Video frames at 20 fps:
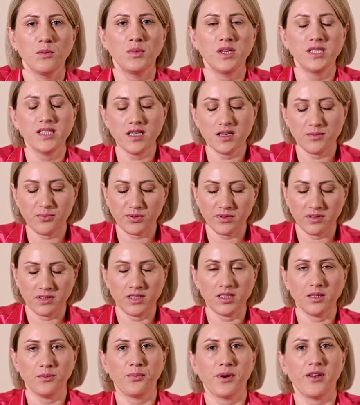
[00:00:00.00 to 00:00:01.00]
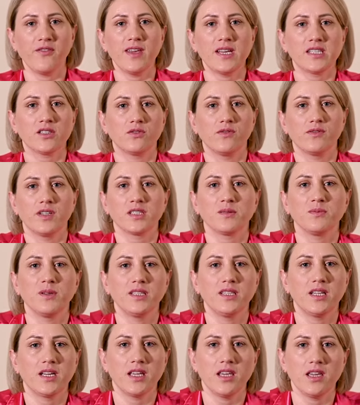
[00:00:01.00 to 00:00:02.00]
Близнецы, приветствую вас,
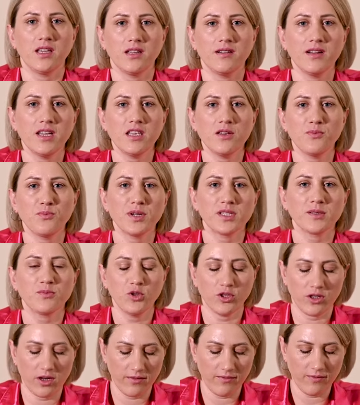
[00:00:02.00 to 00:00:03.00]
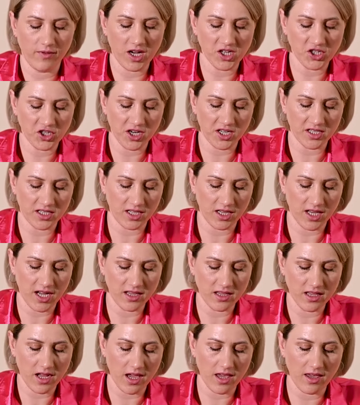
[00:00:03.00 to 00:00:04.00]
мои дорогие. Давайте посмотрим ваш
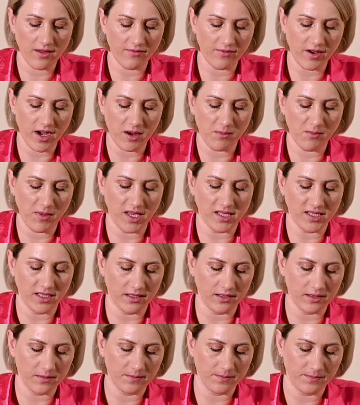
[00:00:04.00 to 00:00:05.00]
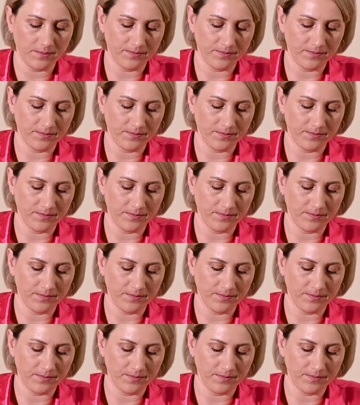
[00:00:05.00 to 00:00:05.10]
расклад на январь месяц.